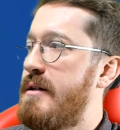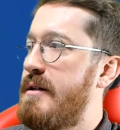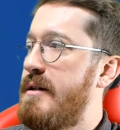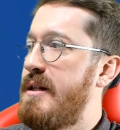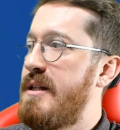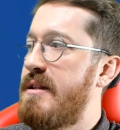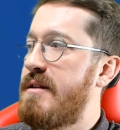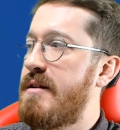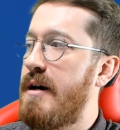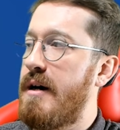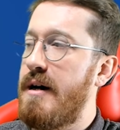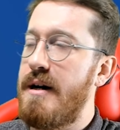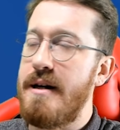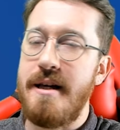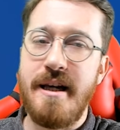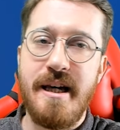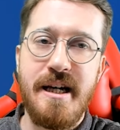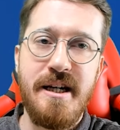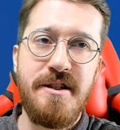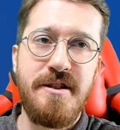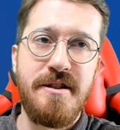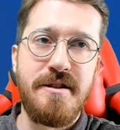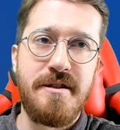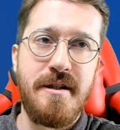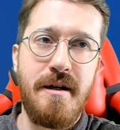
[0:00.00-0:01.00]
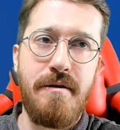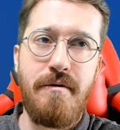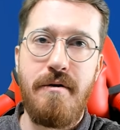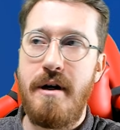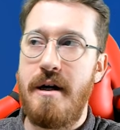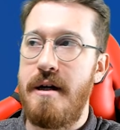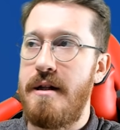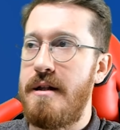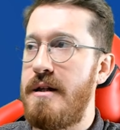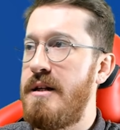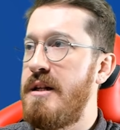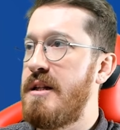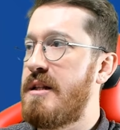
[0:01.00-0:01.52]
Nita ikinci
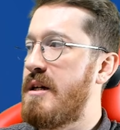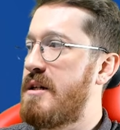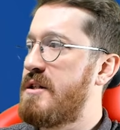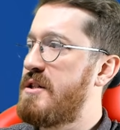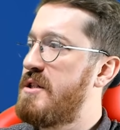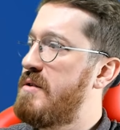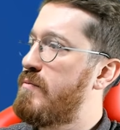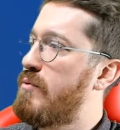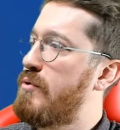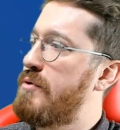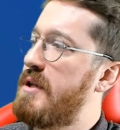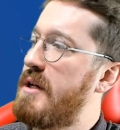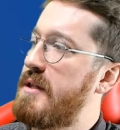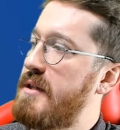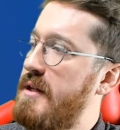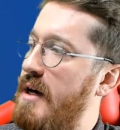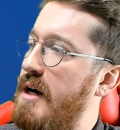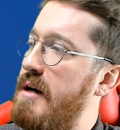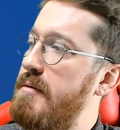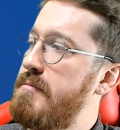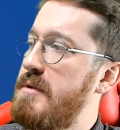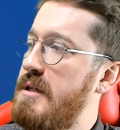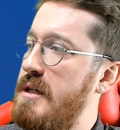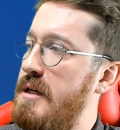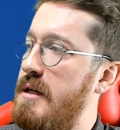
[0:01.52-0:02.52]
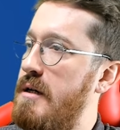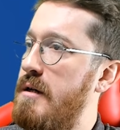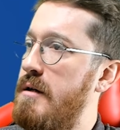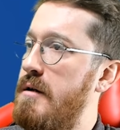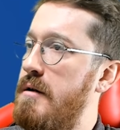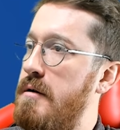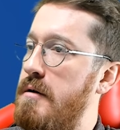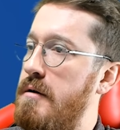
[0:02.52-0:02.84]
seviyeydi. Nita şimdi bundan daha mı iyi?